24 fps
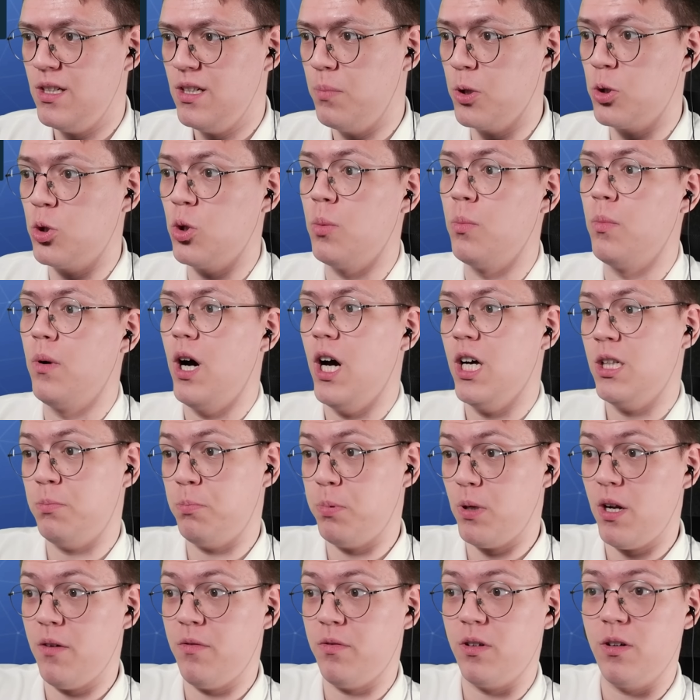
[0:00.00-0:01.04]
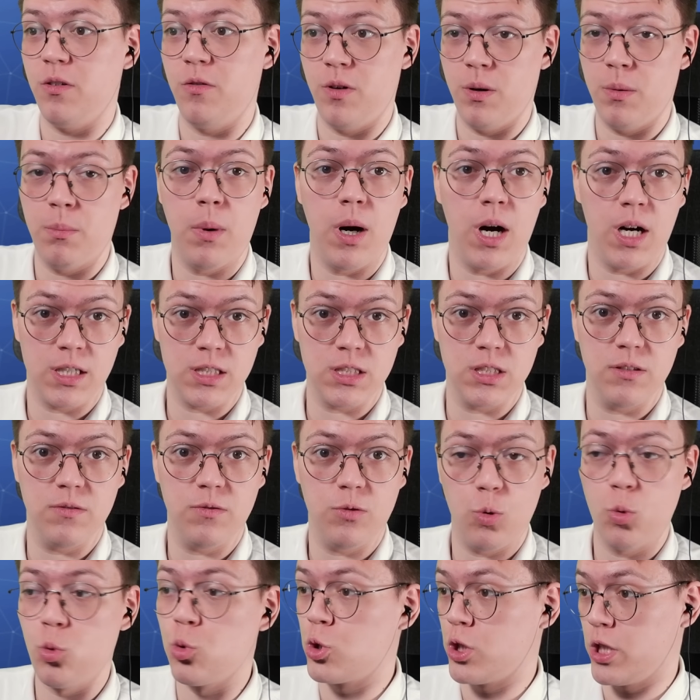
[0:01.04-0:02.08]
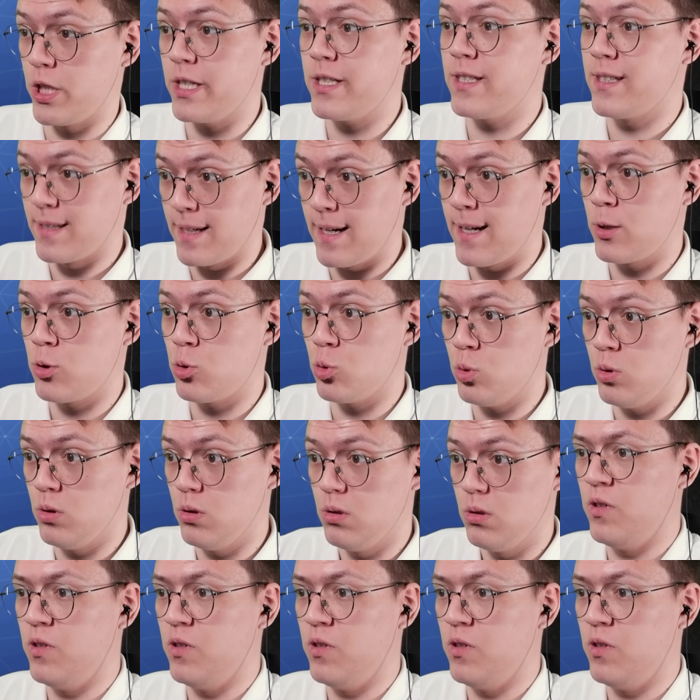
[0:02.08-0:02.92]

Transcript: Потом отправка вебаксов уже сразу.